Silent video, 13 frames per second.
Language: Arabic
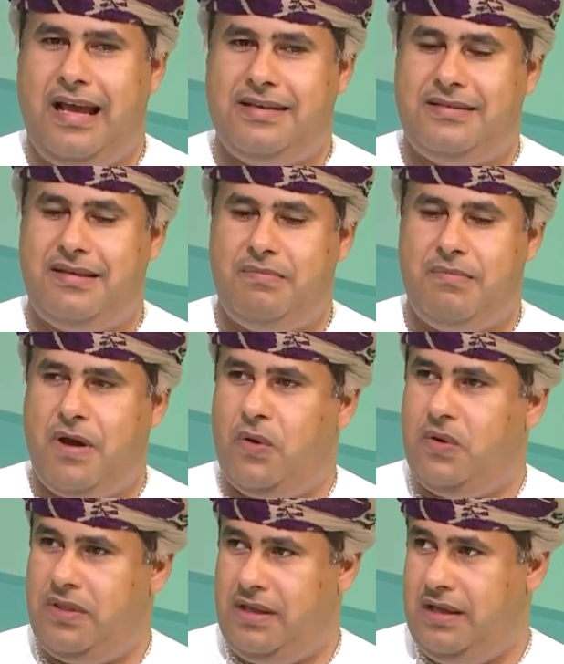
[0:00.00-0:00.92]
حسب
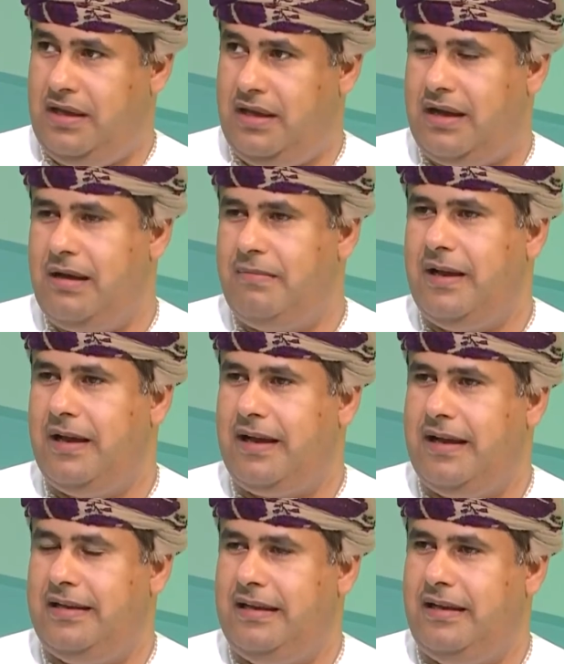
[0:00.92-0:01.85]
ما اذيع قبل
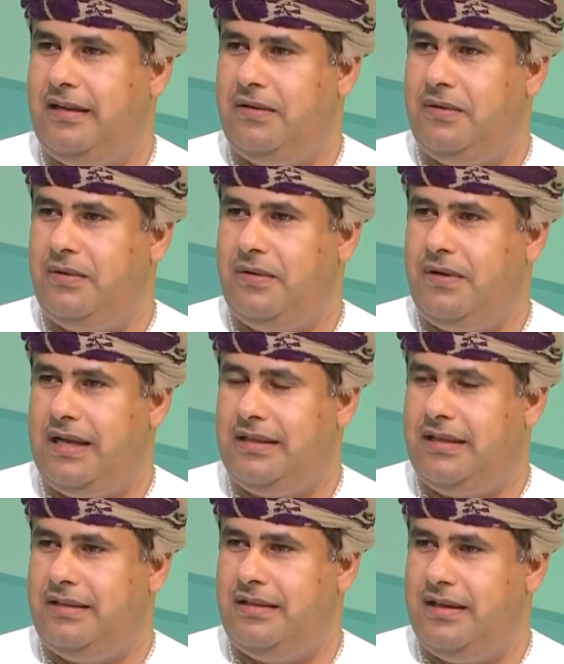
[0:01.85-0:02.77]
قليل انه
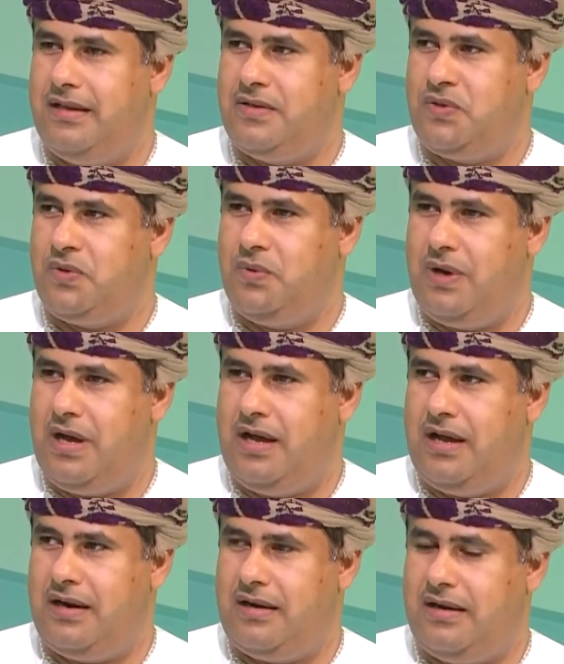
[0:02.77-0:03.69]
عدد
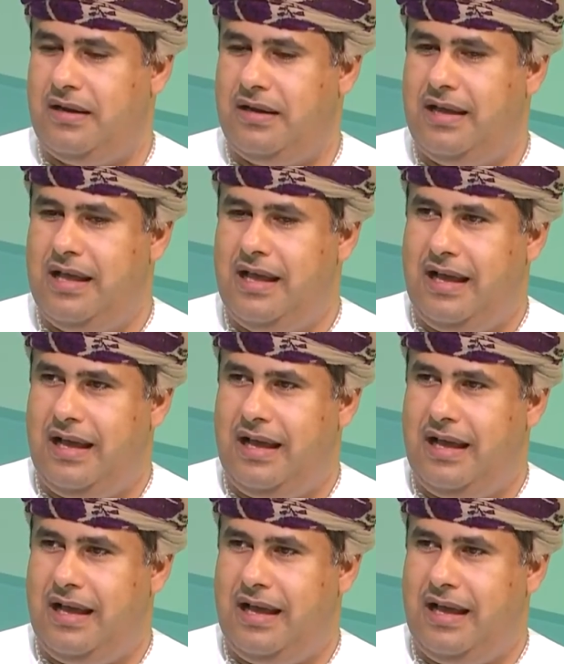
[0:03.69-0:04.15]
زوار آه،